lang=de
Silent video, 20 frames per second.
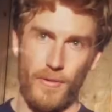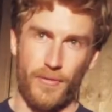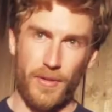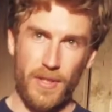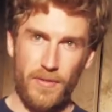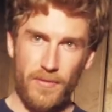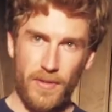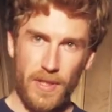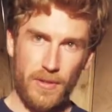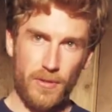Auf
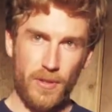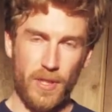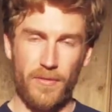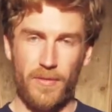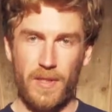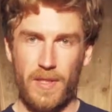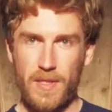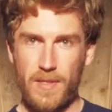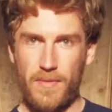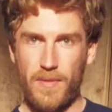jeden Fall noch
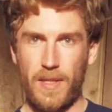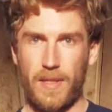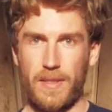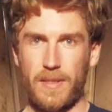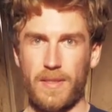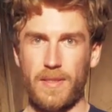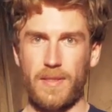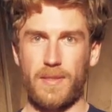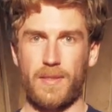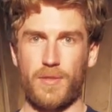erwähnenswert
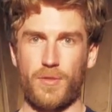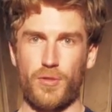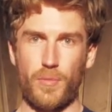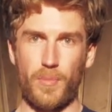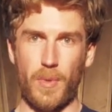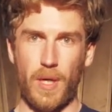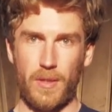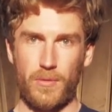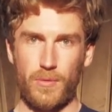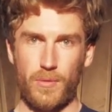ist, dass
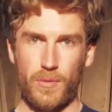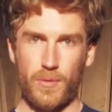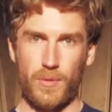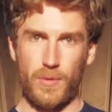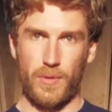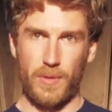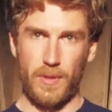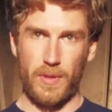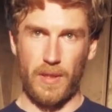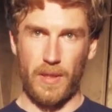
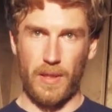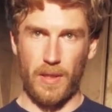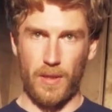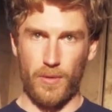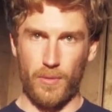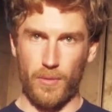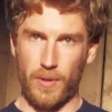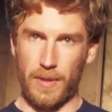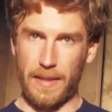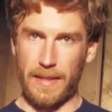Shimano
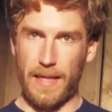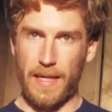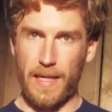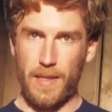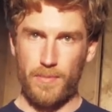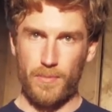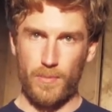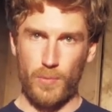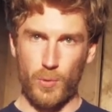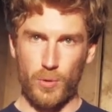auch
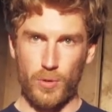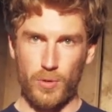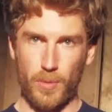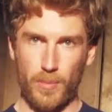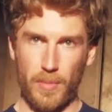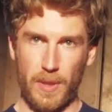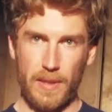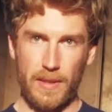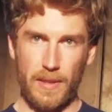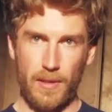Narben- und
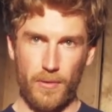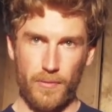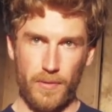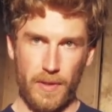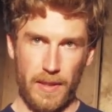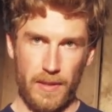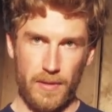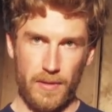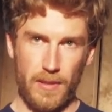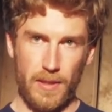
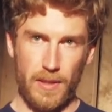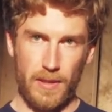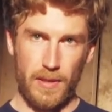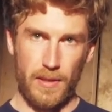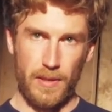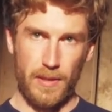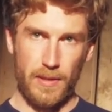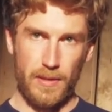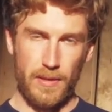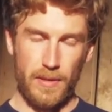Komplettlaufräder
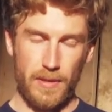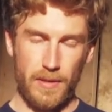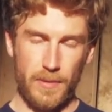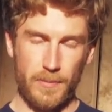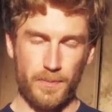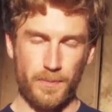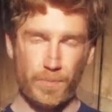nachgelegt hat.